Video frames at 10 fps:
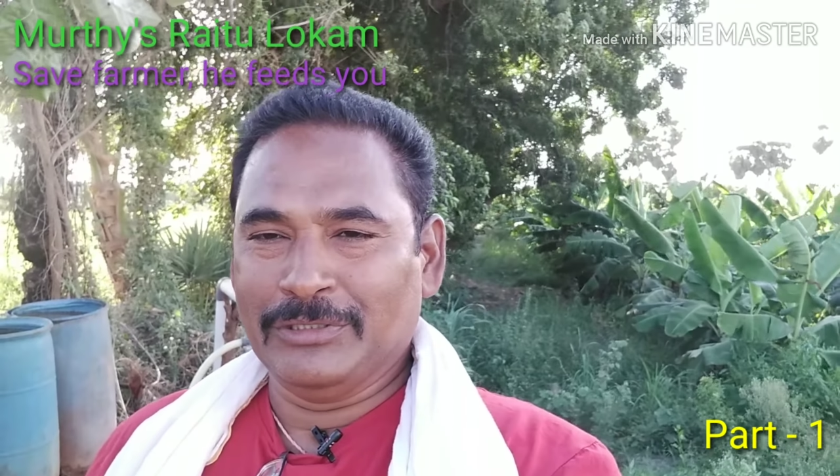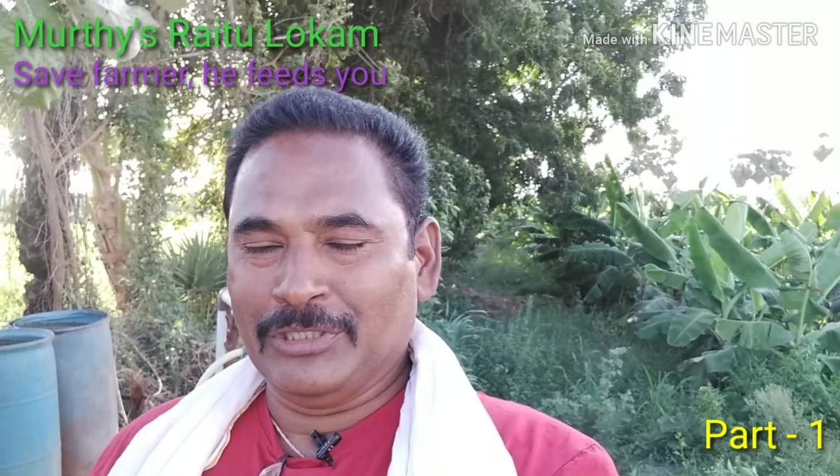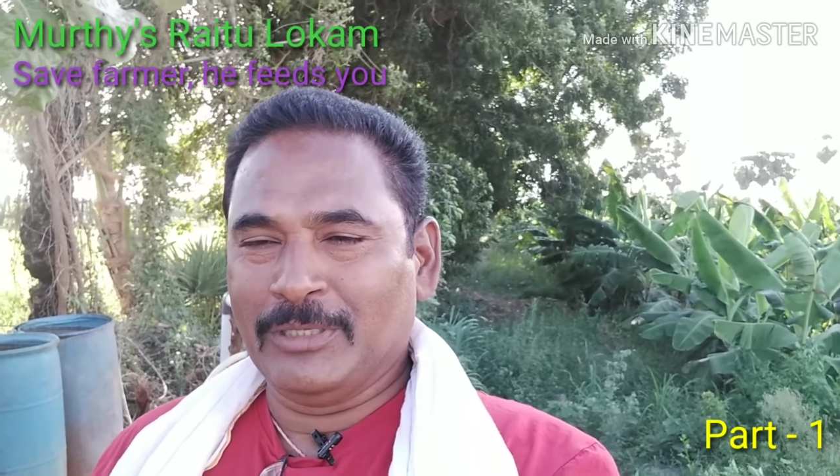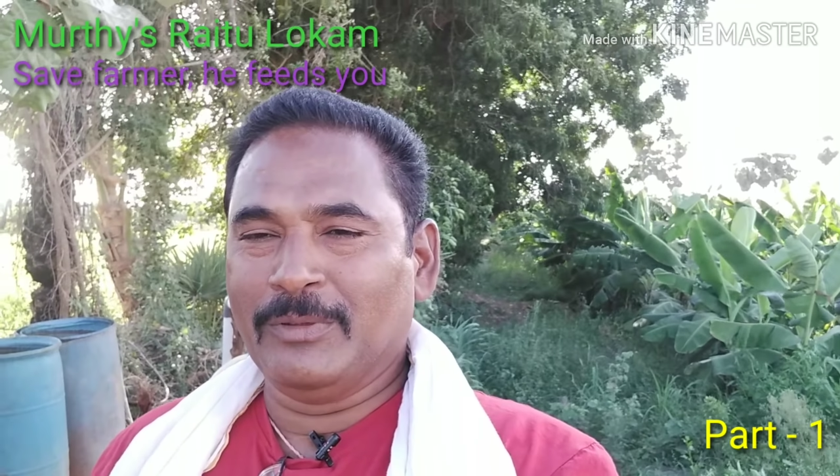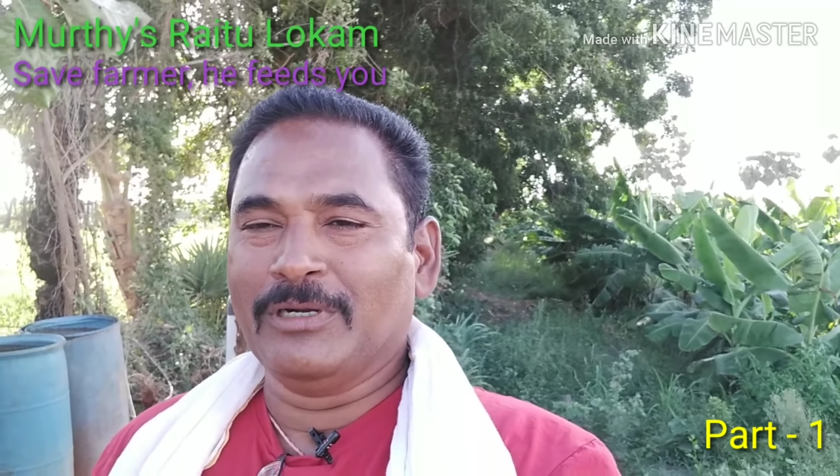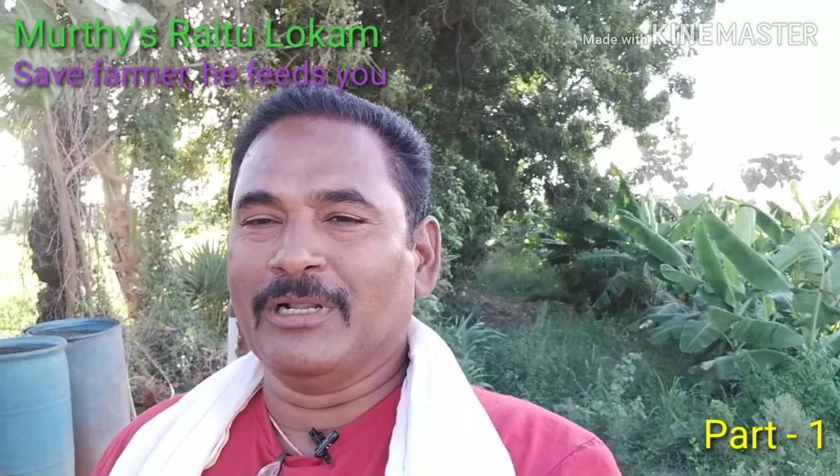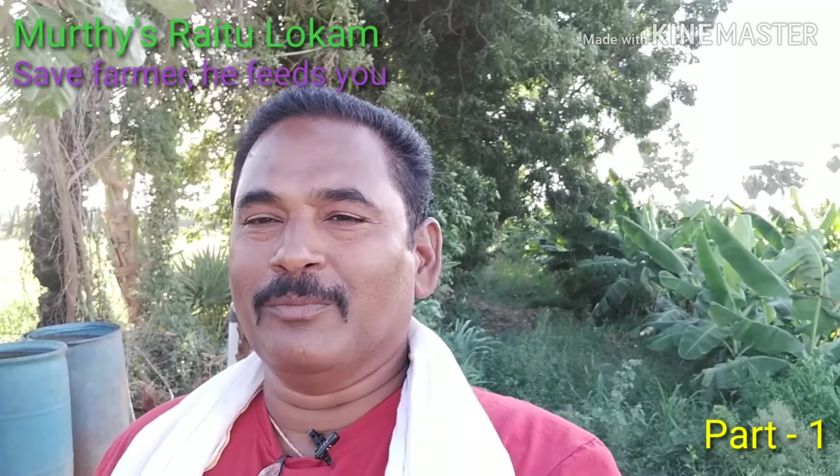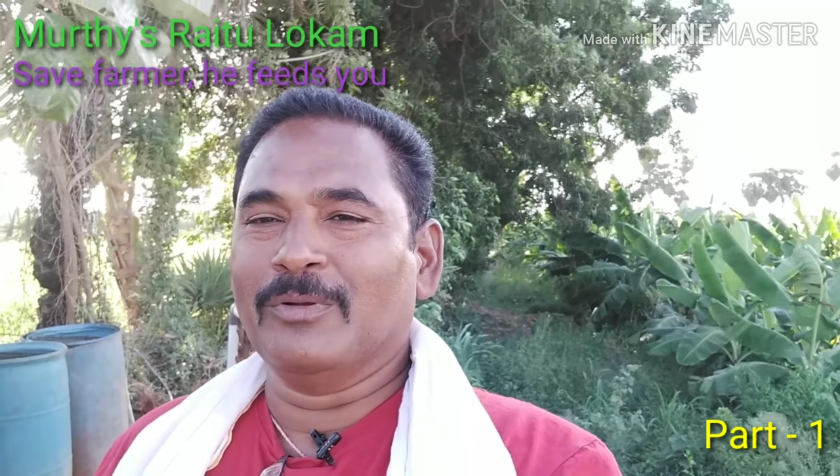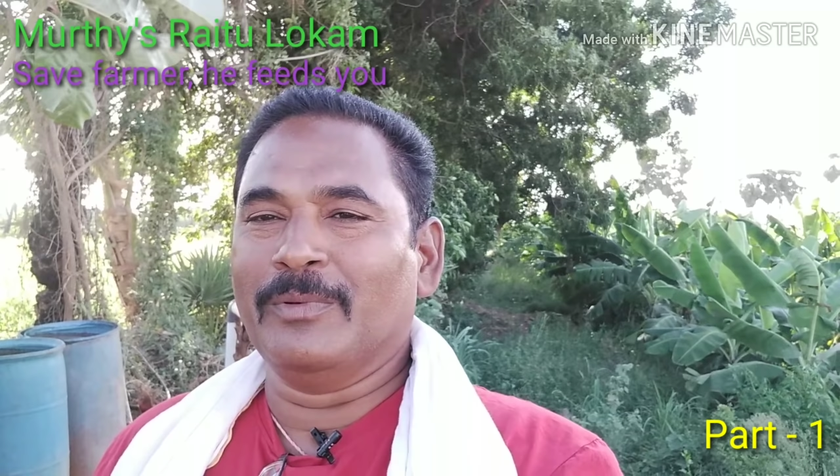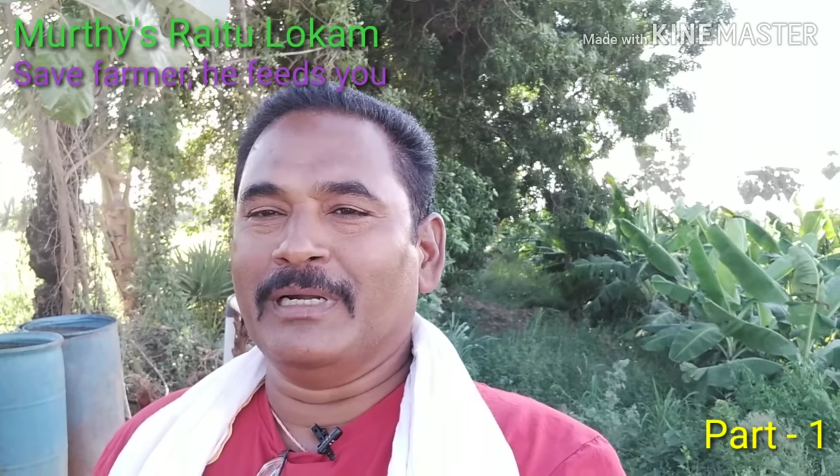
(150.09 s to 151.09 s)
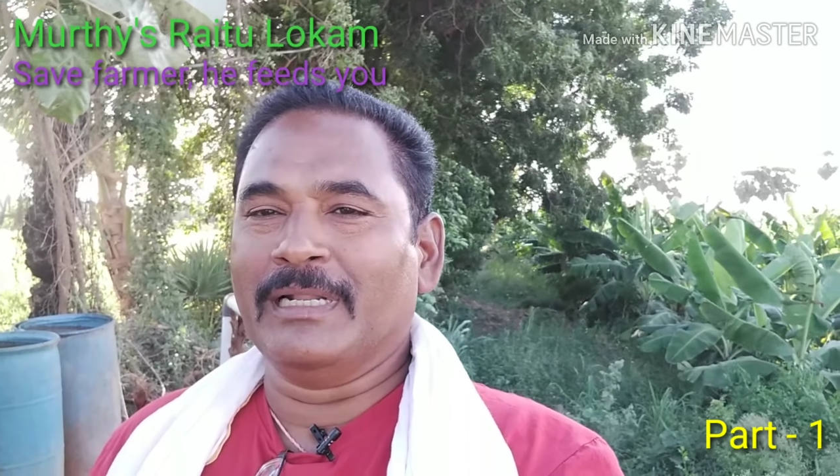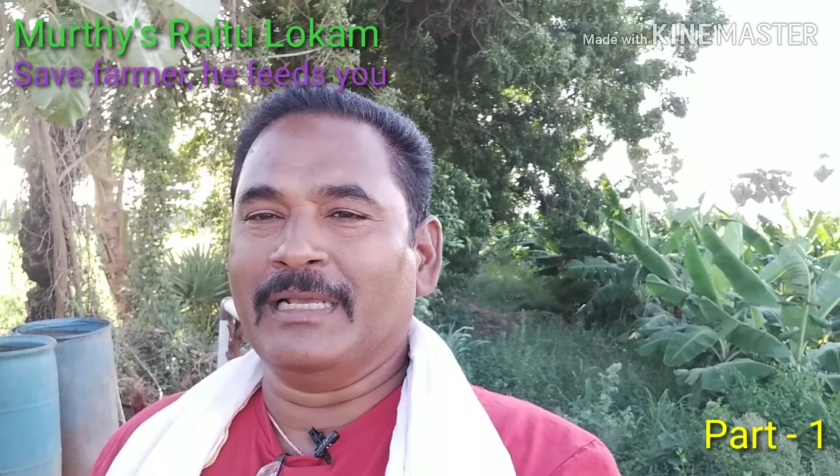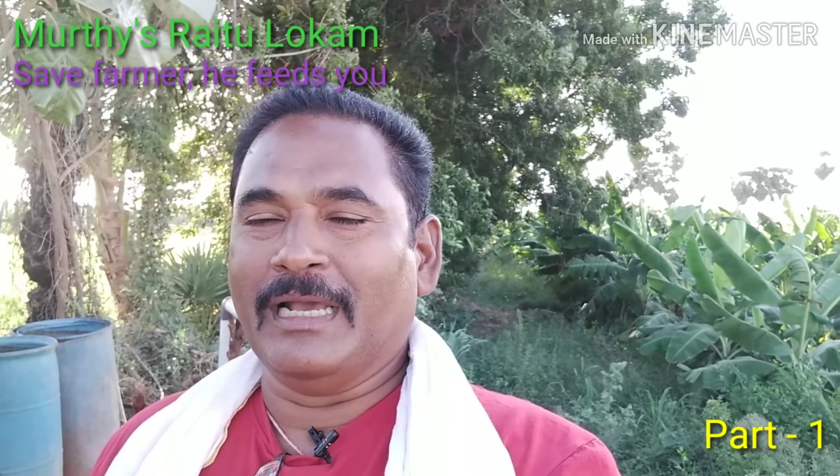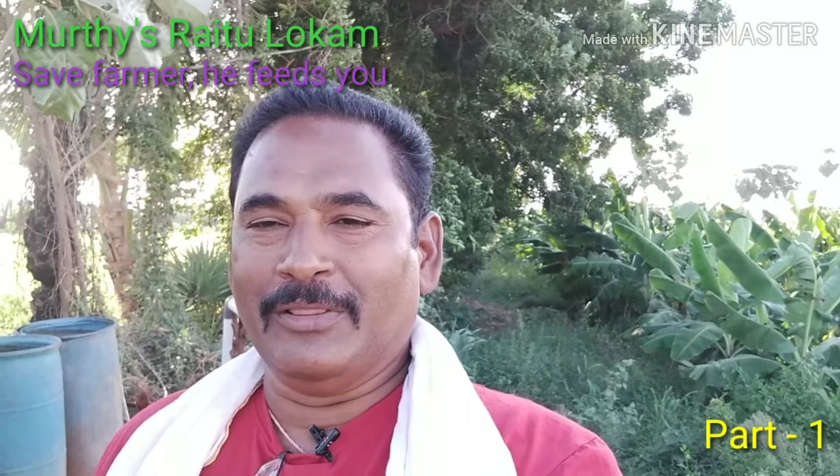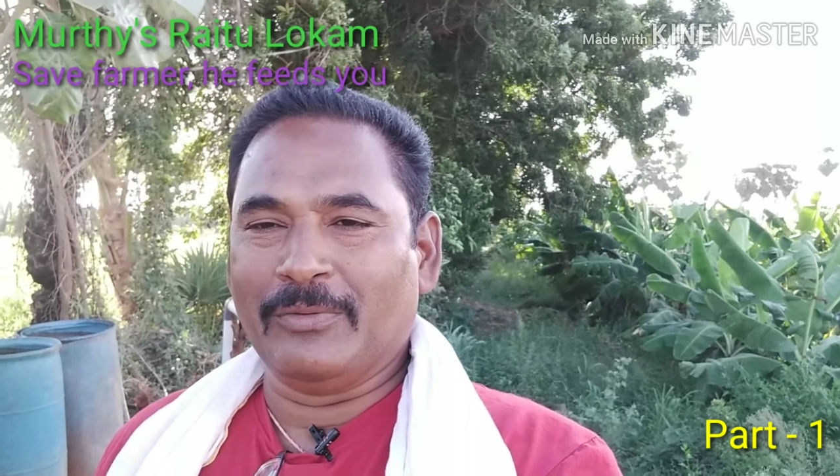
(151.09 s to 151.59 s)
జేబులో డబ్బులు పెట్టి
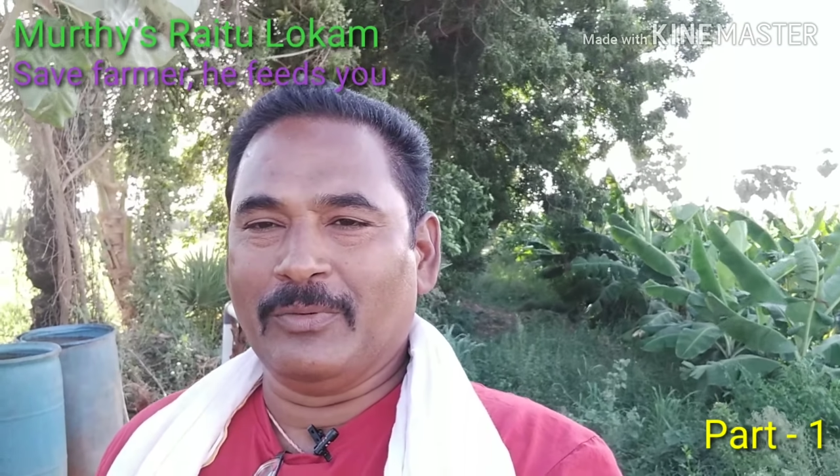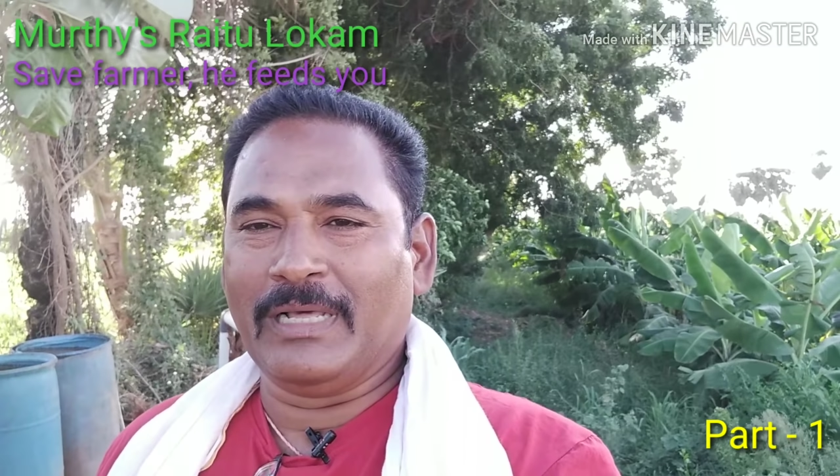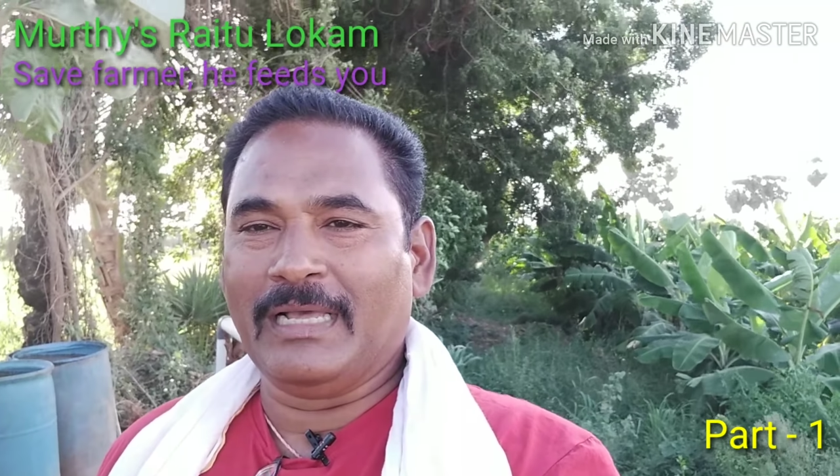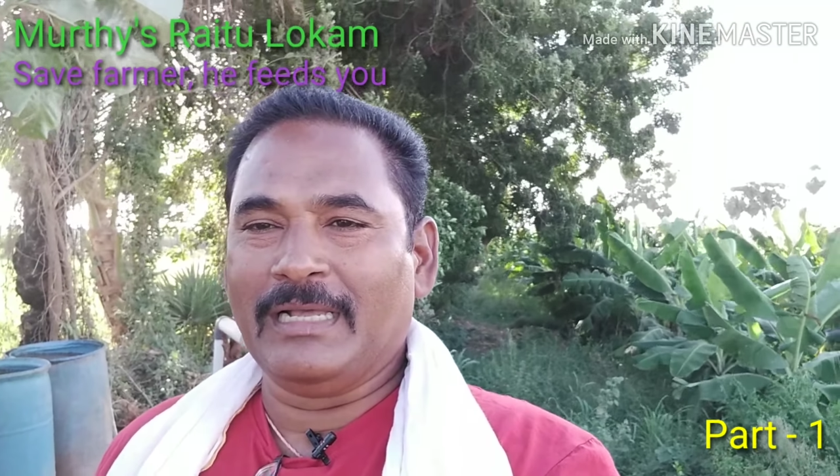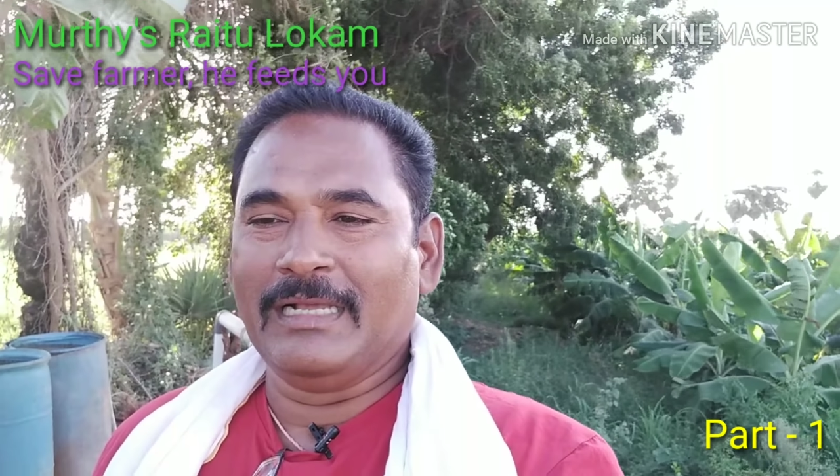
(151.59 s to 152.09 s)
అది కూడా